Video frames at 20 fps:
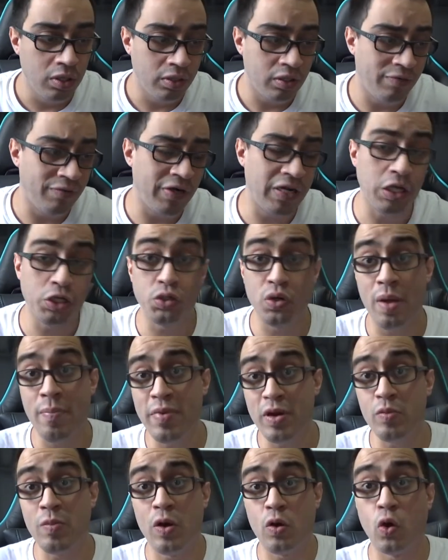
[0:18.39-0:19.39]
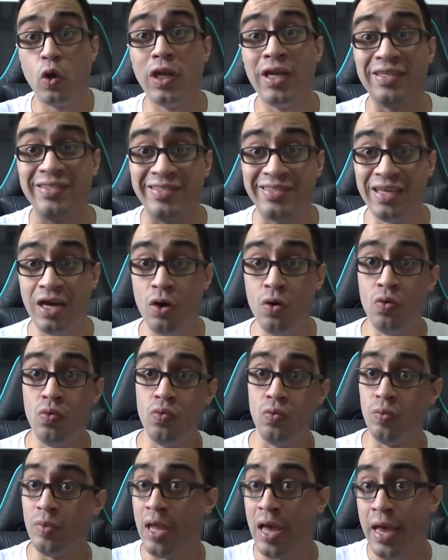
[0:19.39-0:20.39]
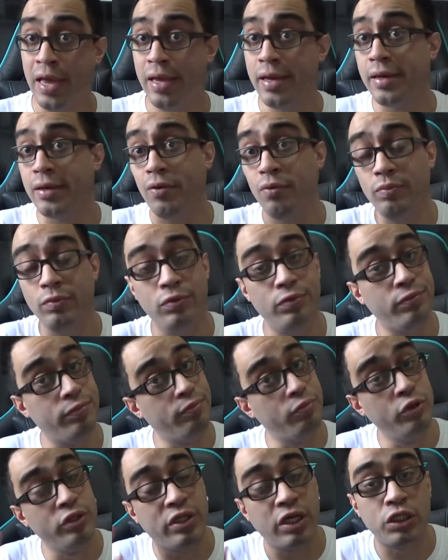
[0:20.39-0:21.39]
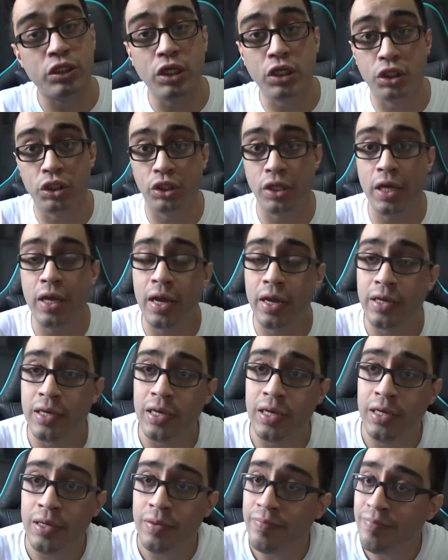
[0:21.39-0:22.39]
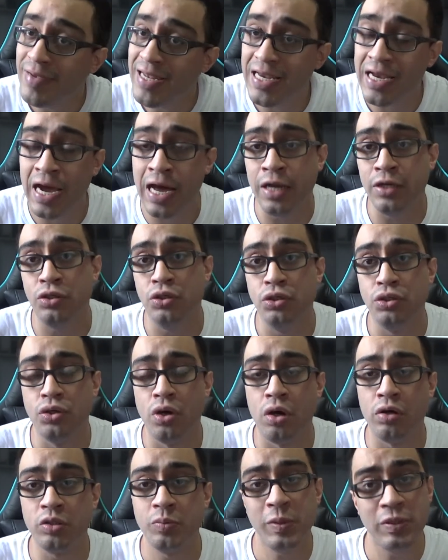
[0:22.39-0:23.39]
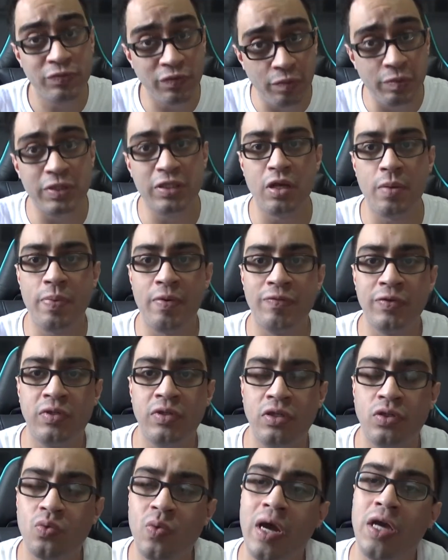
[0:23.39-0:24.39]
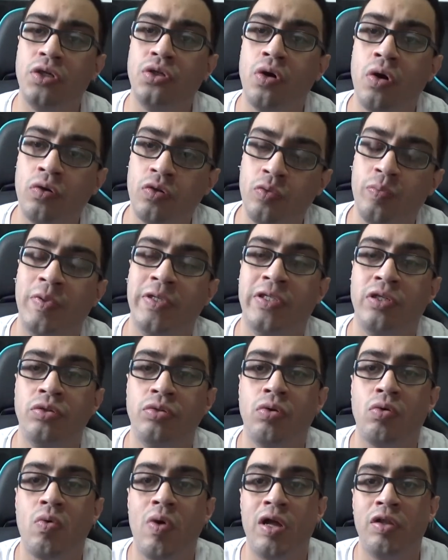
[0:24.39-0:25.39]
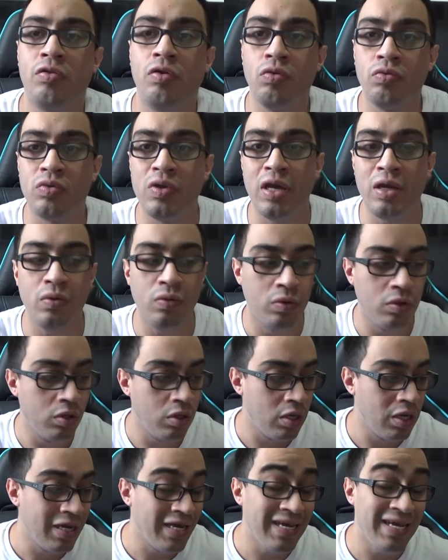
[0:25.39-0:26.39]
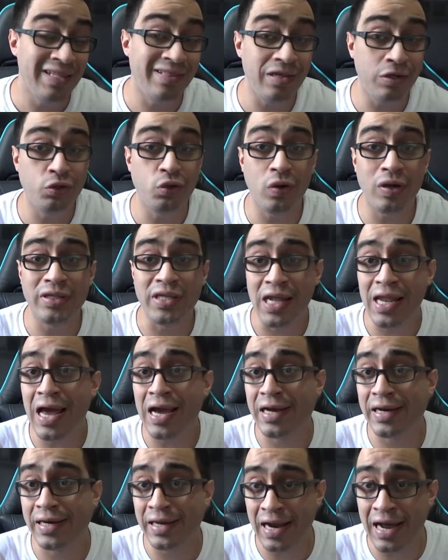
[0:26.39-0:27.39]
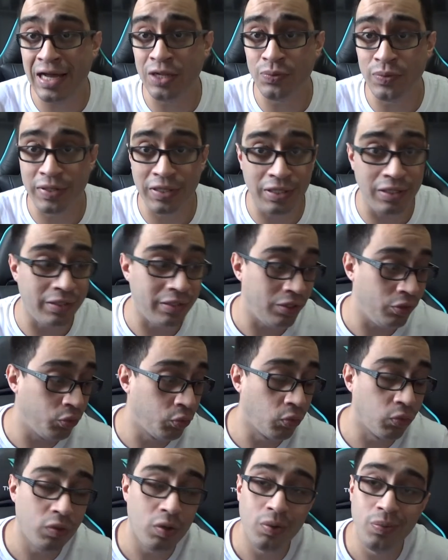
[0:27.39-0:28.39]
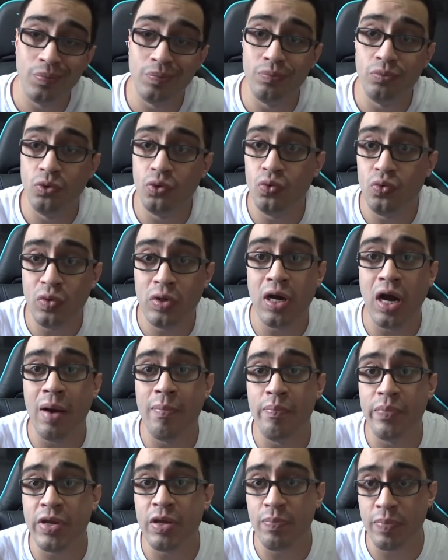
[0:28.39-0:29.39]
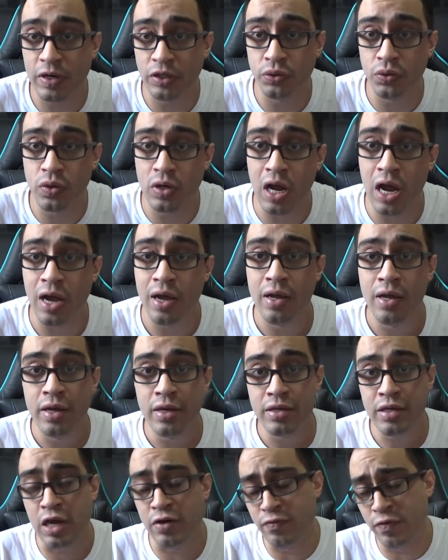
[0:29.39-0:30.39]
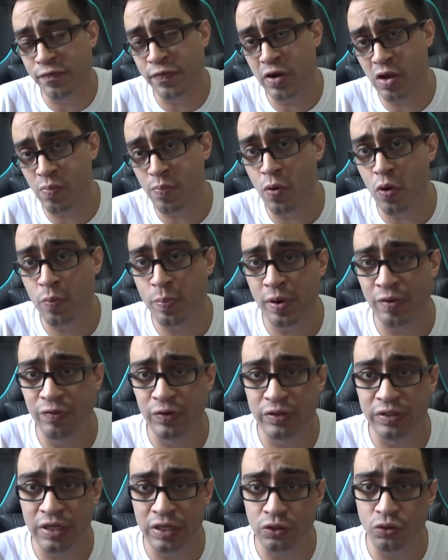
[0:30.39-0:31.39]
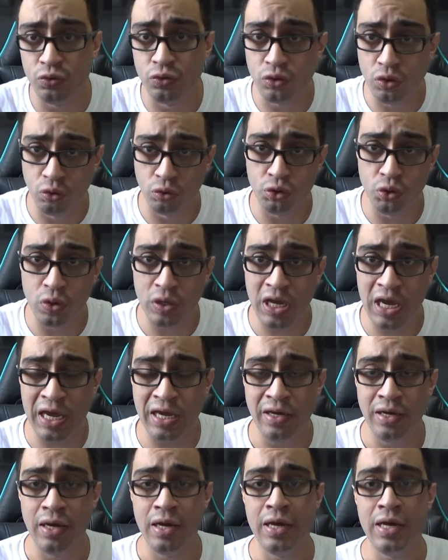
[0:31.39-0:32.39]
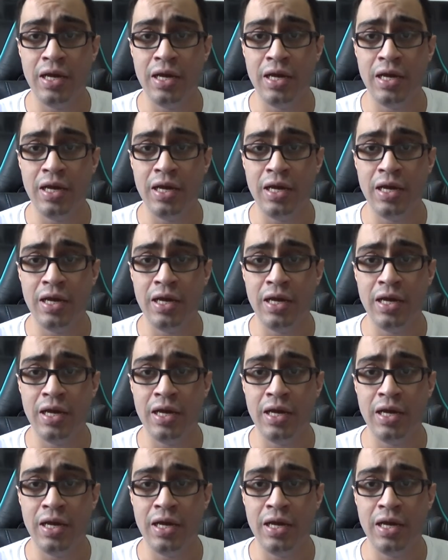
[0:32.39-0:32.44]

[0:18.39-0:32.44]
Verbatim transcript: Na verdade não é bem uma coleção, né? Como muita gente tem aí, milhares de jogos, mas vou mostrar pra vocês quais jogos do Playstation 4 eu tenho e tem jogo até lacrado aqui, tem jogo que eu nunca abri para jogar. E aí eu vou falar um pouco para vocês dos que eu joguei